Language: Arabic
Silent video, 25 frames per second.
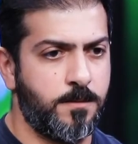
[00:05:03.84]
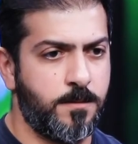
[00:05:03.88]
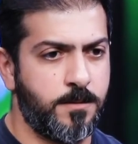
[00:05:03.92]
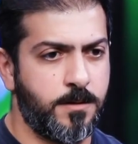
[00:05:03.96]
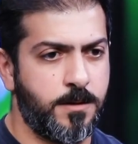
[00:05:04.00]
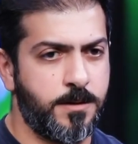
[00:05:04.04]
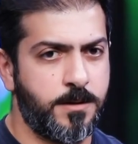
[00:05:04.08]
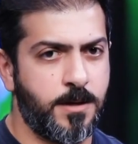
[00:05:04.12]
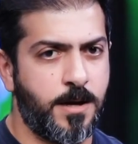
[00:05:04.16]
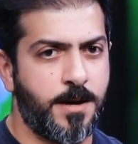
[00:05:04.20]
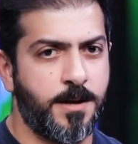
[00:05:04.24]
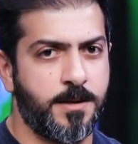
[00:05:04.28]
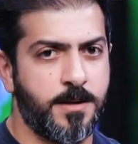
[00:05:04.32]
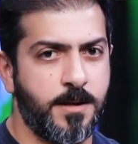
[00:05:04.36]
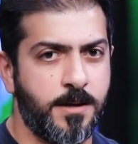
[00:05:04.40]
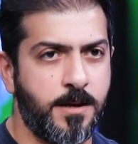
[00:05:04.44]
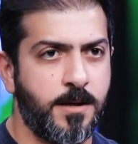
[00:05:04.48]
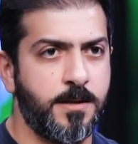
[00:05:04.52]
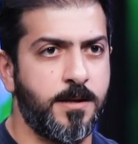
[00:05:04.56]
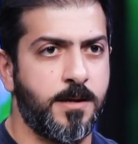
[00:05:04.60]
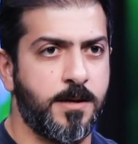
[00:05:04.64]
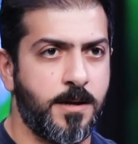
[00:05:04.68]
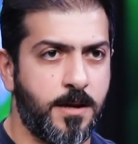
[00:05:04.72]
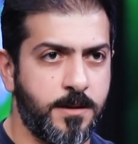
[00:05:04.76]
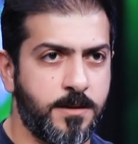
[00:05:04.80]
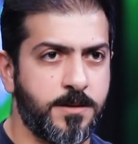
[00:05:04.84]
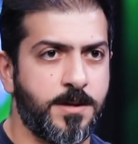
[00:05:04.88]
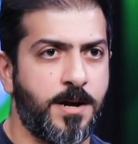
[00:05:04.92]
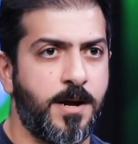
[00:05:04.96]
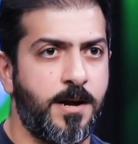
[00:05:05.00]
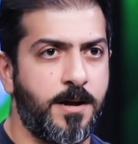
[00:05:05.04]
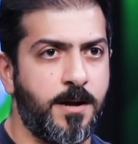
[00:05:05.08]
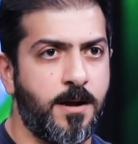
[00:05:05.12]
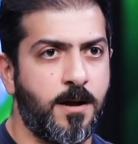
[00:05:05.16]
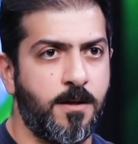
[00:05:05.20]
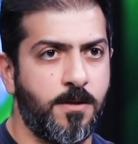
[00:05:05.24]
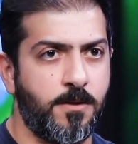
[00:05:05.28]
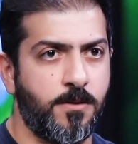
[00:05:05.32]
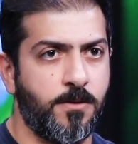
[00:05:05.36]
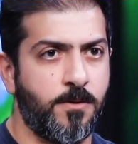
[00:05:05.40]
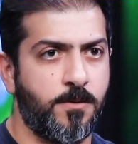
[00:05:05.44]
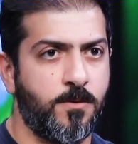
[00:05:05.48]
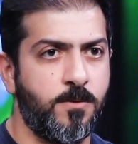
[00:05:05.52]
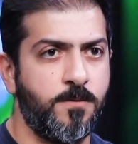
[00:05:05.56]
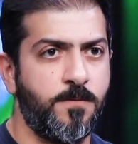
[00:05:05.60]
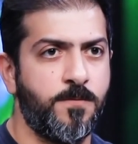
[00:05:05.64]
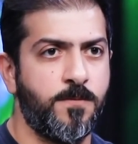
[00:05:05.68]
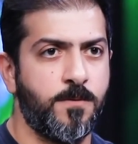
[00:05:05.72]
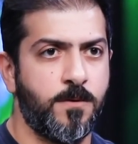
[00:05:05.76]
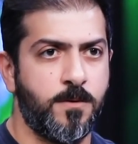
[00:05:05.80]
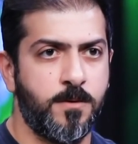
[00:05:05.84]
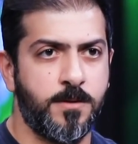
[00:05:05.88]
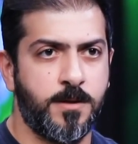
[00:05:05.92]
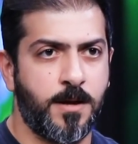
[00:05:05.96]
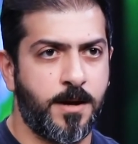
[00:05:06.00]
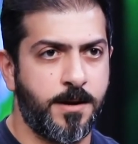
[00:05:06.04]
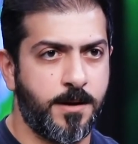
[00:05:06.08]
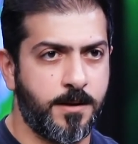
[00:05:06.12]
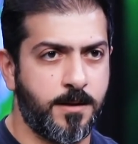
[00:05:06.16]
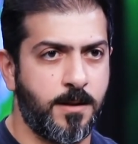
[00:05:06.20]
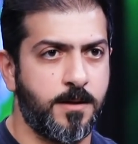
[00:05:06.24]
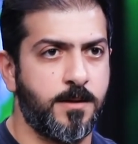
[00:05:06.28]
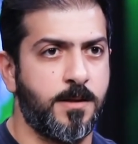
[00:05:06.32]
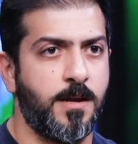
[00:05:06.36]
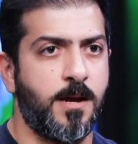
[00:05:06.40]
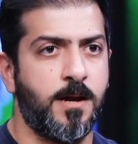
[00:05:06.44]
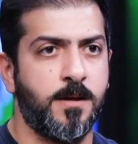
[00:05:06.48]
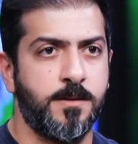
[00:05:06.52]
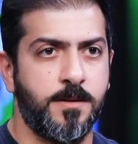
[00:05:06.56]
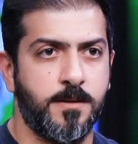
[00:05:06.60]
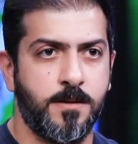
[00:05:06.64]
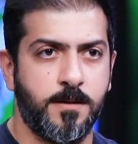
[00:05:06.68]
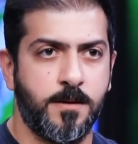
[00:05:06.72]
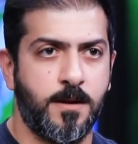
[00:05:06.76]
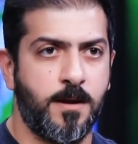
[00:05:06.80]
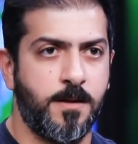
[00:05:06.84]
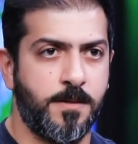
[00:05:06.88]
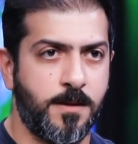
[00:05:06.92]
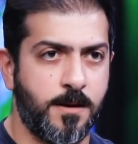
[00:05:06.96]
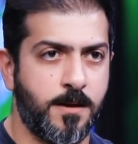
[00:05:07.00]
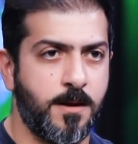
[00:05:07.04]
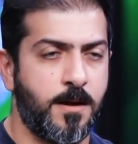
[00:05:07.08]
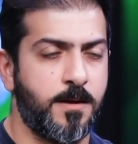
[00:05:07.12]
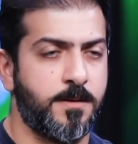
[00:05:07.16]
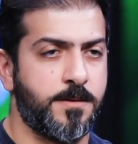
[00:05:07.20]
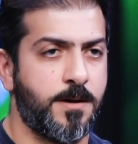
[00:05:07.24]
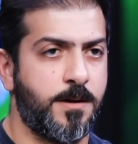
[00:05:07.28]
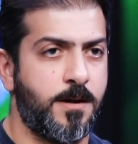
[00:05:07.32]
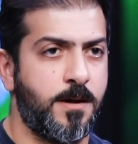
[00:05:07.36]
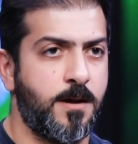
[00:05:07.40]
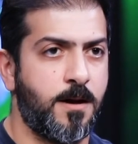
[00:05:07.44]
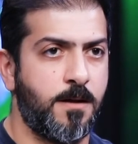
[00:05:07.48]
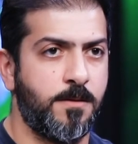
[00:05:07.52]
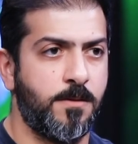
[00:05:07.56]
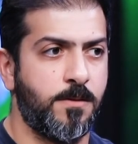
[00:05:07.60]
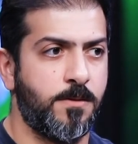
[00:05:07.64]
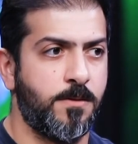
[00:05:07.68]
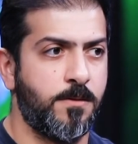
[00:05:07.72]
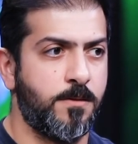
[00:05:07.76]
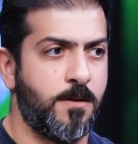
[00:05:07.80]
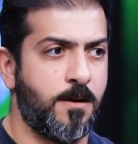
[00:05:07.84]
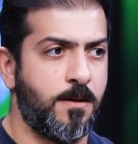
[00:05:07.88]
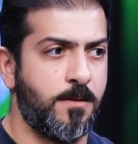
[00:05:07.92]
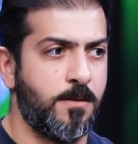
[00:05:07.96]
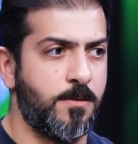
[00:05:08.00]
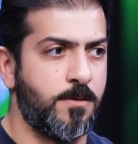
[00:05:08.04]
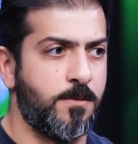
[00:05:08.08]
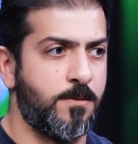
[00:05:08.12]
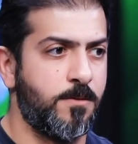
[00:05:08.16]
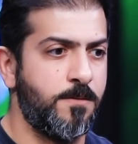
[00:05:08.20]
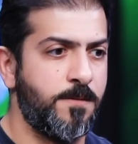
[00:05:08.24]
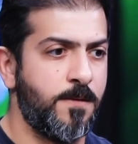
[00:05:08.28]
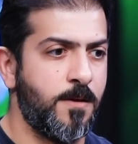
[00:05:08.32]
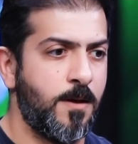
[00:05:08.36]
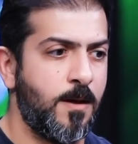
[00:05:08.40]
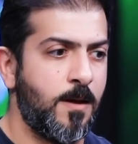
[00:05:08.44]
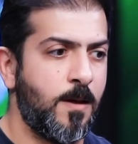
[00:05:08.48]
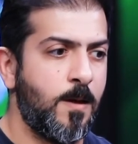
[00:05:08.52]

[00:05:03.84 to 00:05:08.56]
اداره النادي كانت تراعي هذه الظروف واداره الاتحاد ايضا كانت تراعي هذه الظروف